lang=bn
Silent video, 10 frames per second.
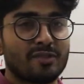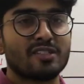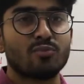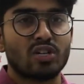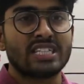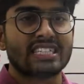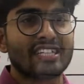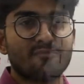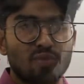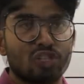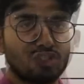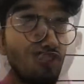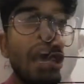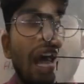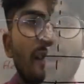আমাদের বডির একটা ইম্পর্টেন্ট
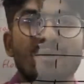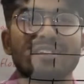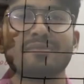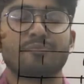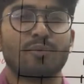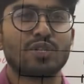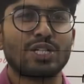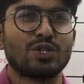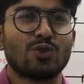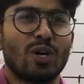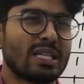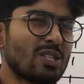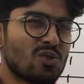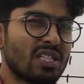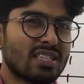অর্গান আমাদের প্রতিনিয়ত অনেক
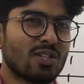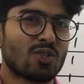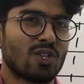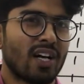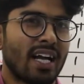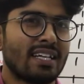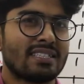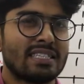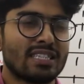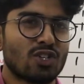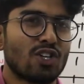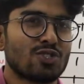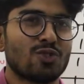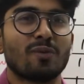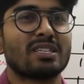কিছু চিন্তা করতে হয় রাইট চিন্তা করার
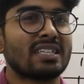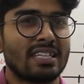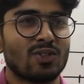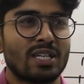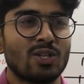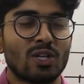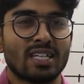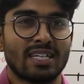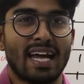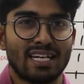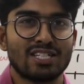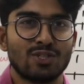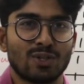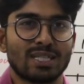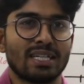জন্য আমাদের কি কি দরকার এনার্জি
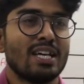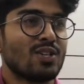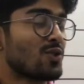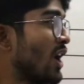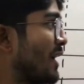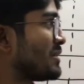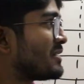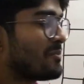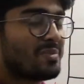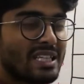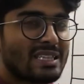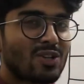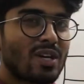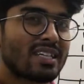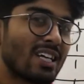দরকার সো আমাদের চিন্তা
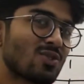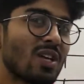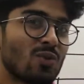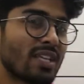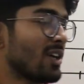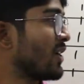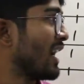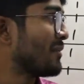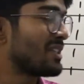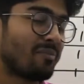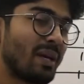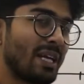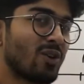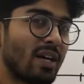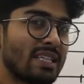করার কাজগুলো কোথায় হয় আমাদের
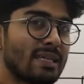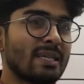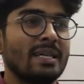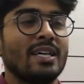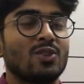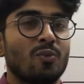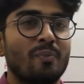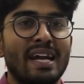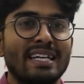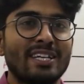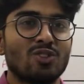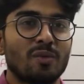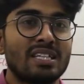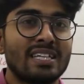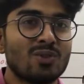ব্রেইনে হয় তাই না তো ব্রেইনে কিন্তু
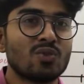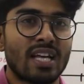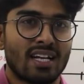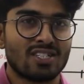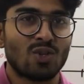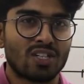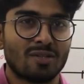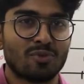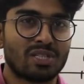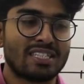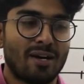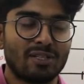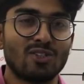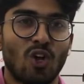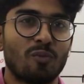আমাদের হিউজ এনার্জি দরকার পড়তেছে
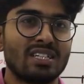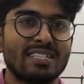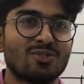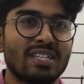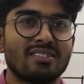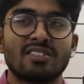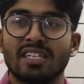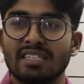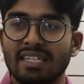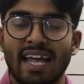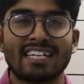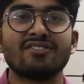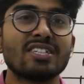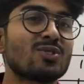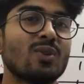আমাদের নর্মাল ডে টু ডে যে
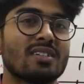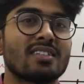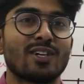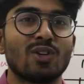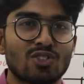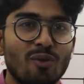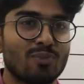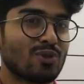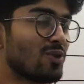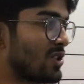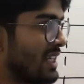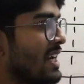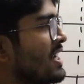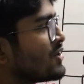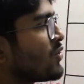অ্যাক্টিভিটিসগুলো আছে এগুলো সম্পূর্ণ করতে
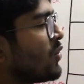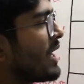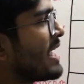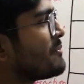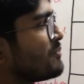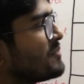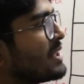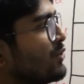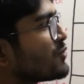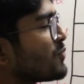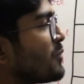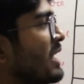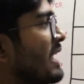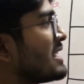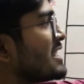সো এই হিউজ
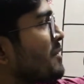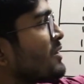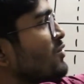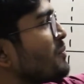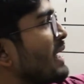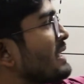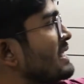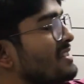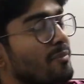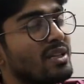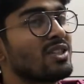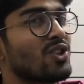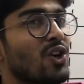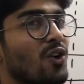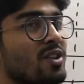পরিমাণ এনার্জি আমার কিন্তু ব্রেইনকে সাপ্লাই
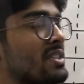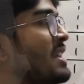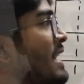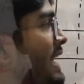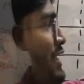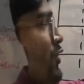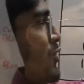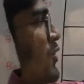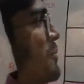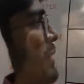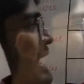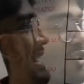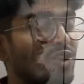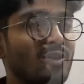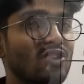দিতে হয় অলওয়েজ এই জন্য এখানে
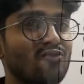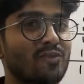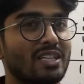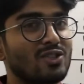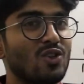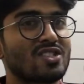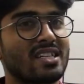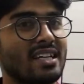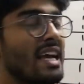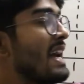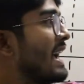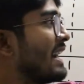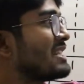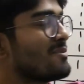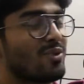কিন্তু আমার সবসময় একটা কনস্ট্যান্ট
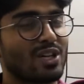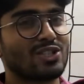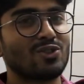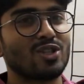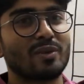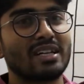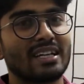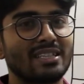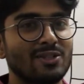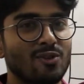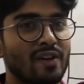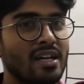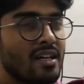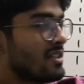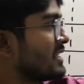এনার্জি প্রোডাকশন কিন্তু আমাকে রাখতেই হবে
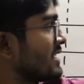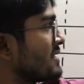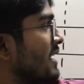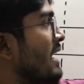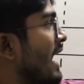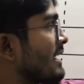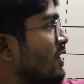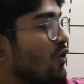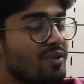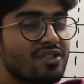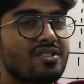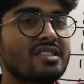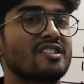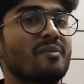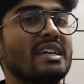ঠিক আছে একটা
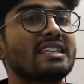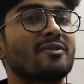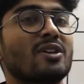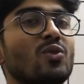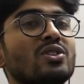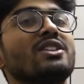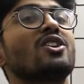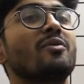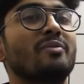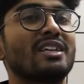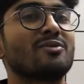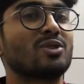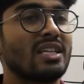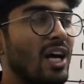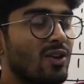হোমিওস্টেসিস মেনটেন আমাকে করতেই হবে ব্রেনের
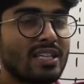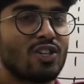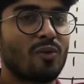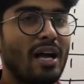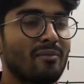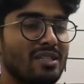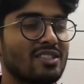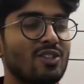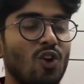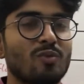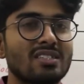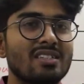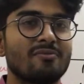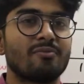মধ্যে না হলে কি হবে আমার যে নর্মাল যে